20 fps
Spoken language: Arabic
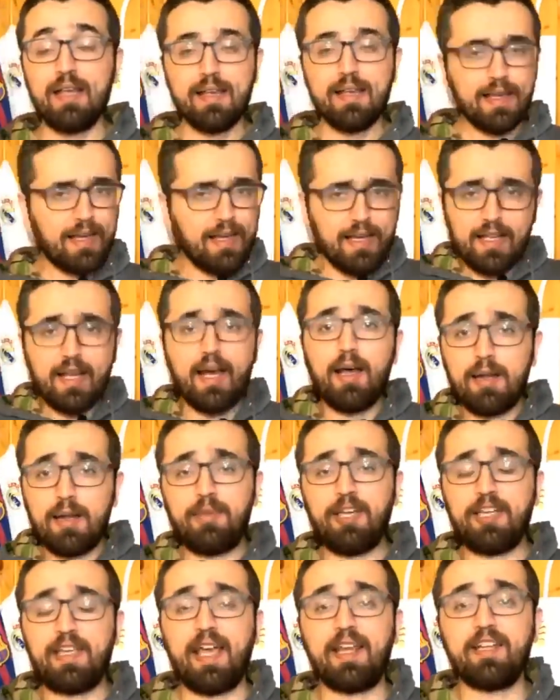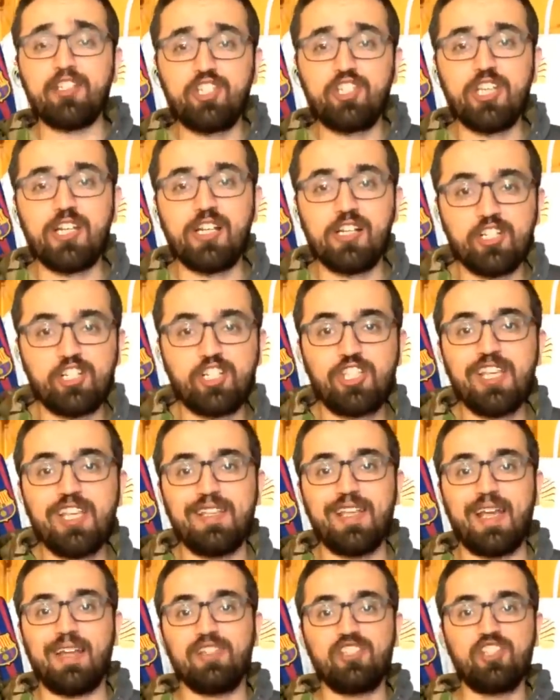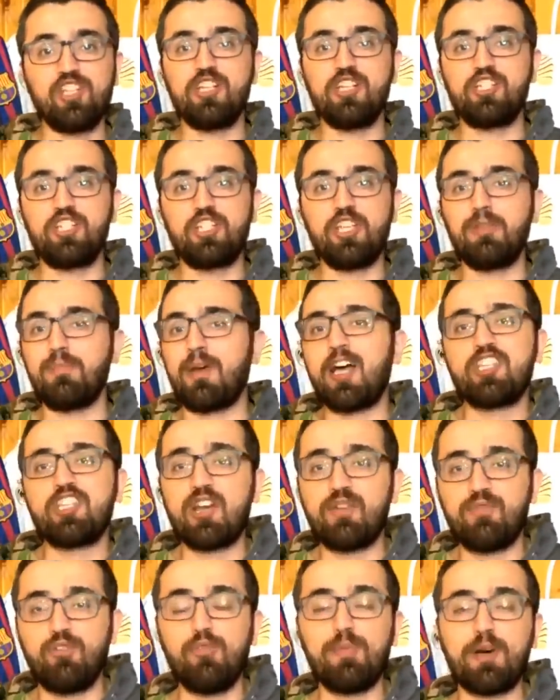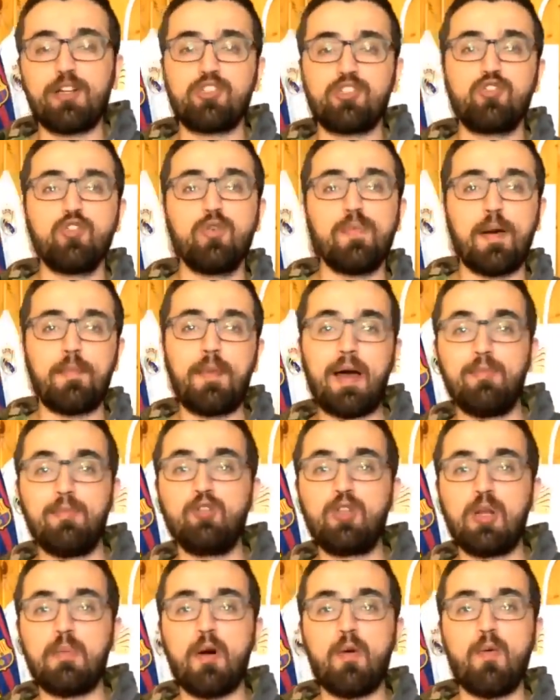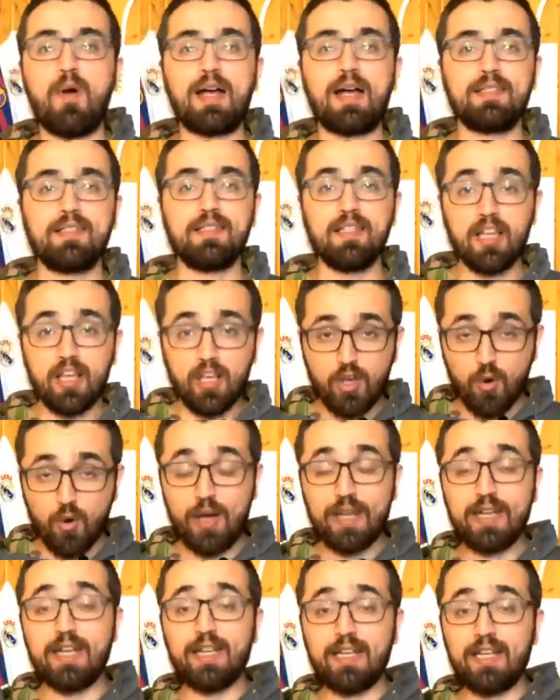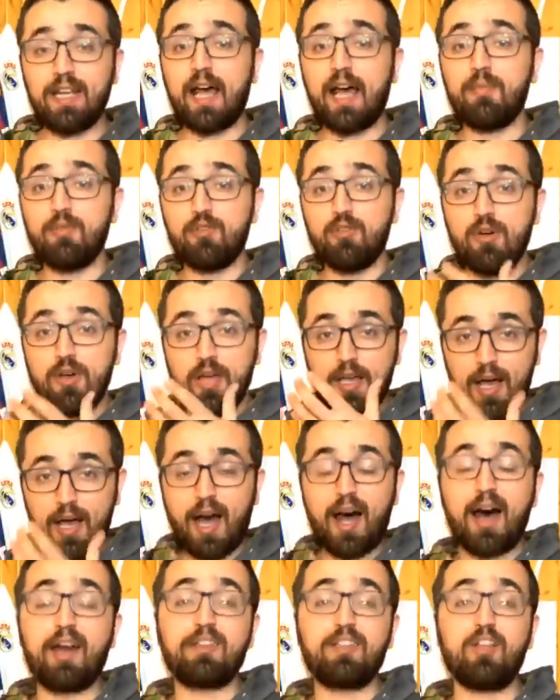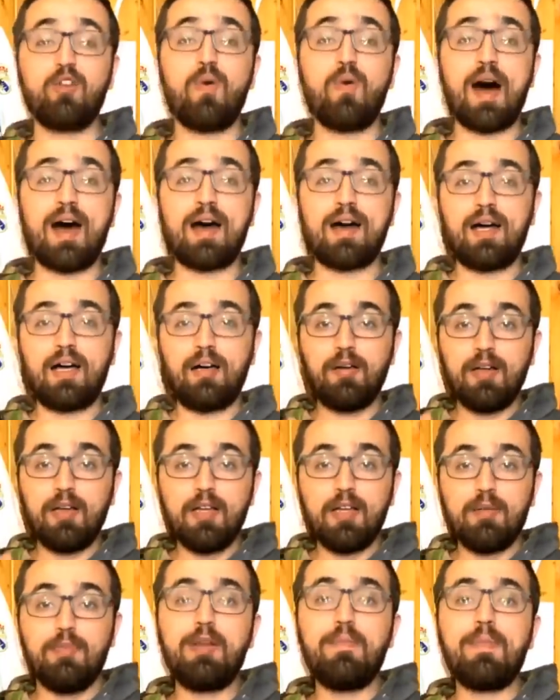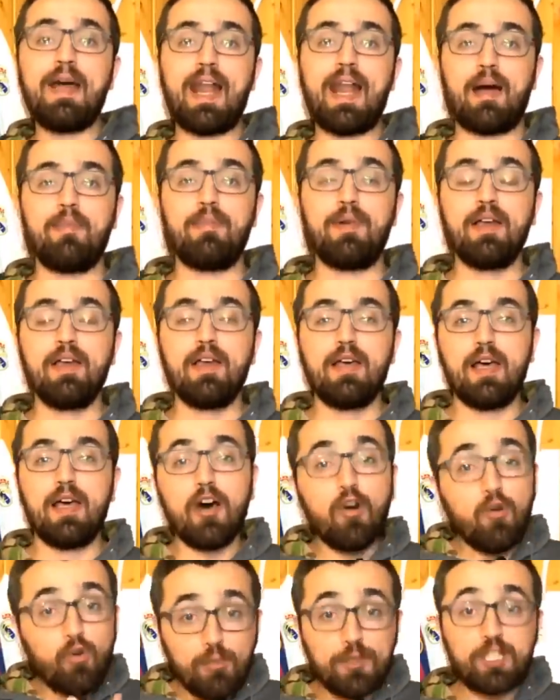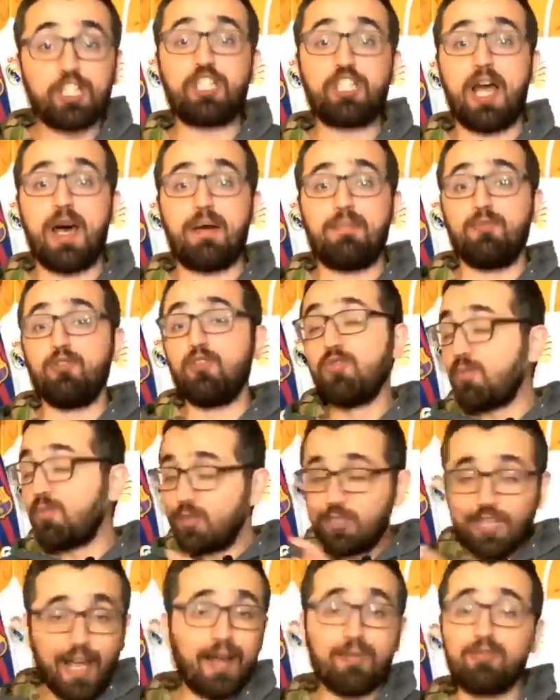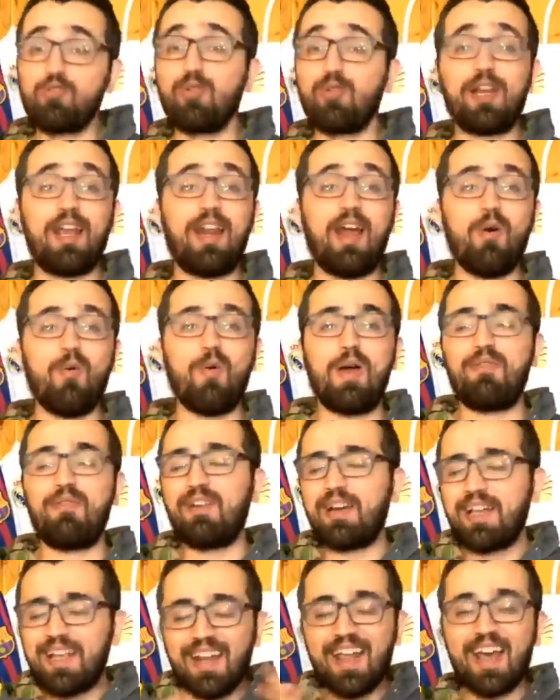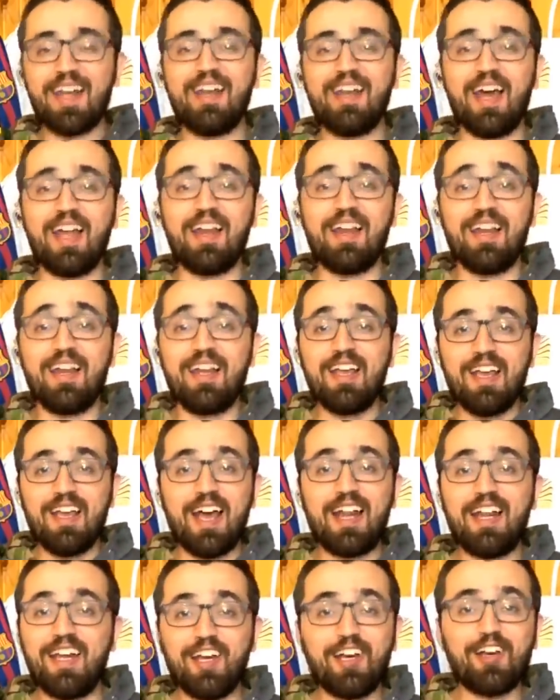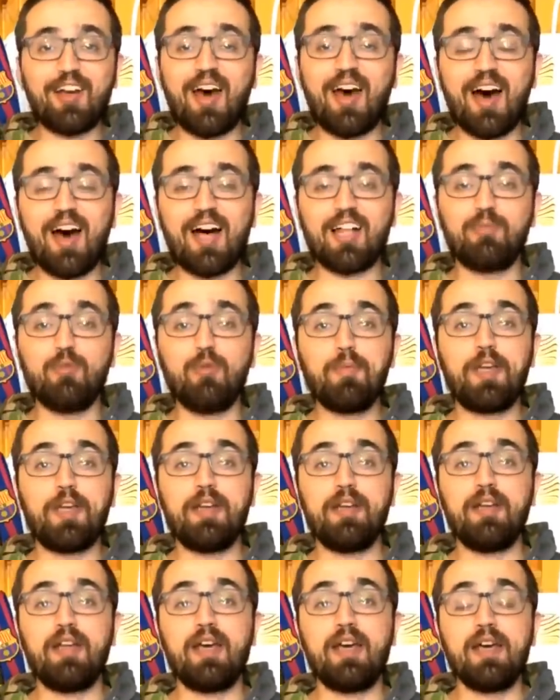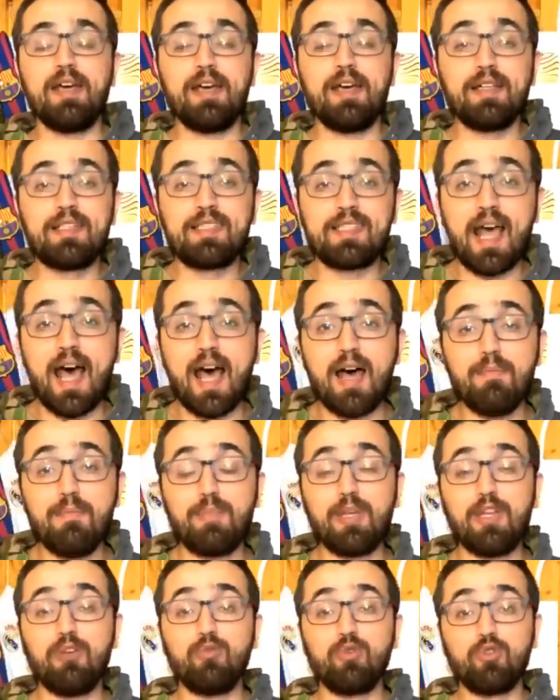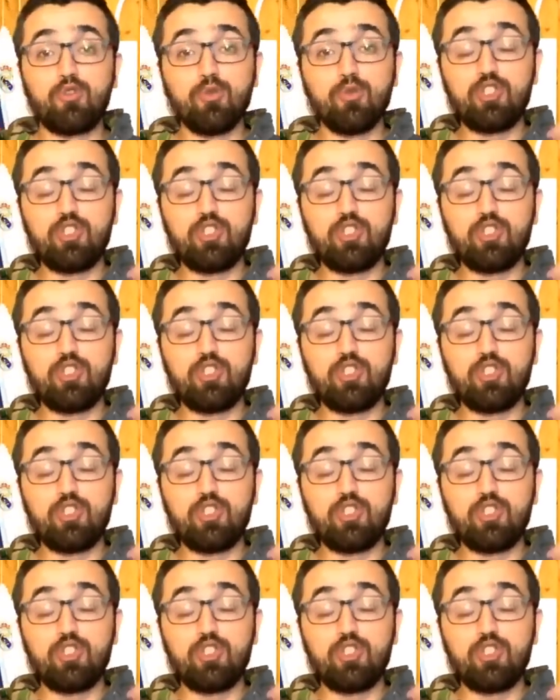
آه، انا بحكي عن عن يعني الجيل الجديد يعني الجيل الجديد ما شاف عمر السومه محمود المواس وهن يلعبوا على ارض الواقع بالملعب آه، وبالشام ومنتخب سوريا الاول فكل هال هال هالاغراءات ممكن آه، تساهم بوجود